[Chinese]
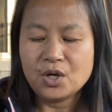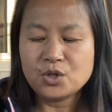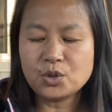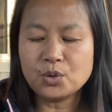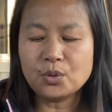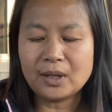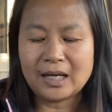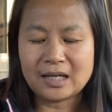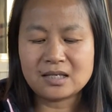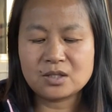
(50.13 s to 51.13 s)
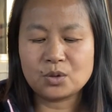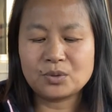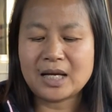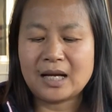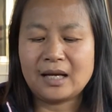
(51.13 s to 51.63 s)
中国粮食总
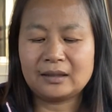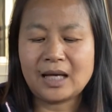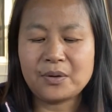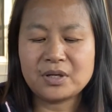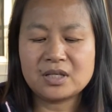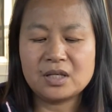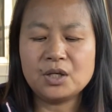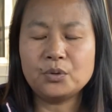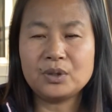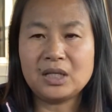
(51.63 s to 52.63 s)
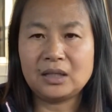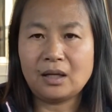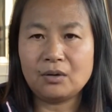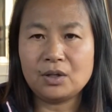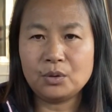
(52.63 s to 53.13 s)
产量大约是六亿
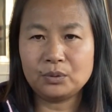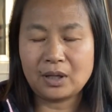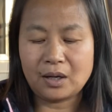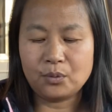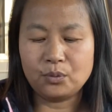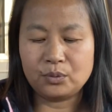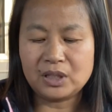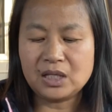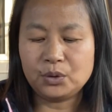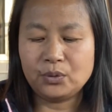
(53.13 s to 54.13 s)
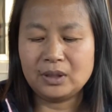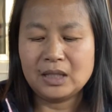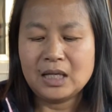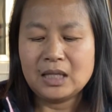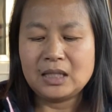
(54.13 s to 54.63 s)
到六点五亿吨，
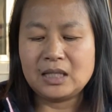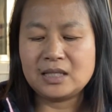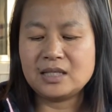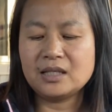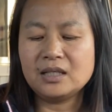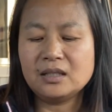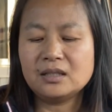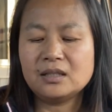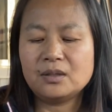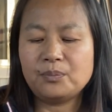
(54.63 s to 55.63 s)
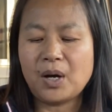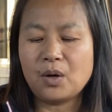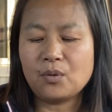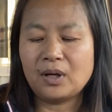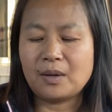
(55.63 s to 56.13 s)
已经。”
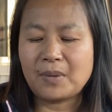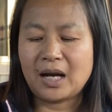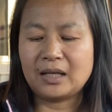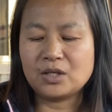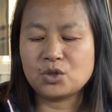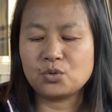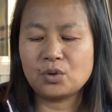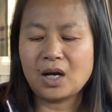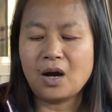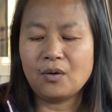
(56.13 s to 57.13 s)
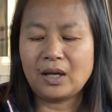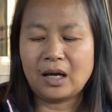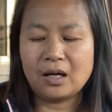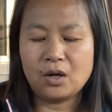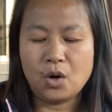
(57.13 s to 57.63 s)
包括了马铃薯、高
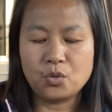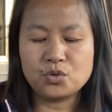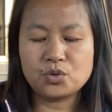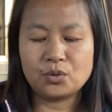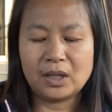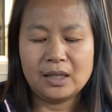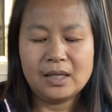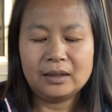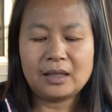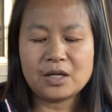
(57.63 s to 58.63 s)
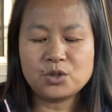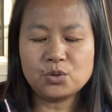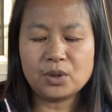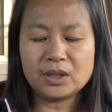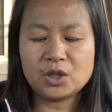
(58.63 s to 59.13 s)
粱和红薯了，但中
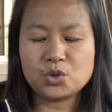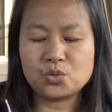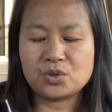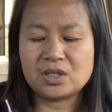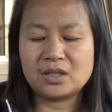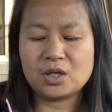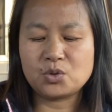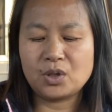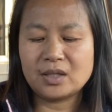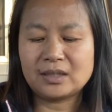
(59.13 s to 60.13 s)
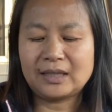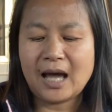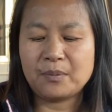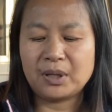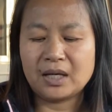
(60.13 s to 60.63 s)
国人的主食呢，主要是
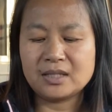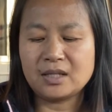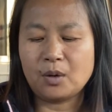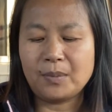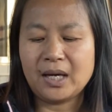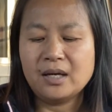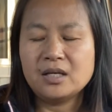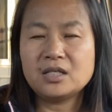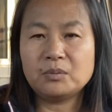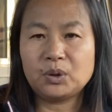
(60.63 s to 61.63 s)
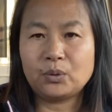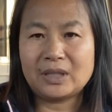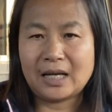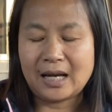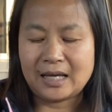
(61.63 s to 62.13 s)
大米和小麦。这么多
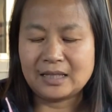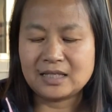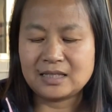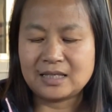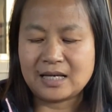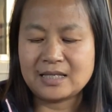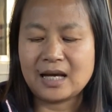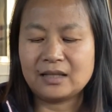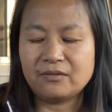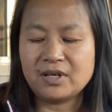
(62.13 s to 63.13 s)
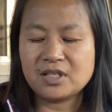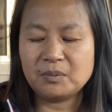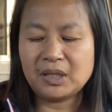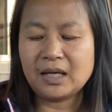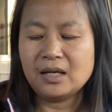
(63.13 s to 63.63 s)
年来呢，是减产的。为什么
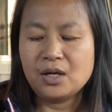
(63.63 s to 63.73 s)
呢？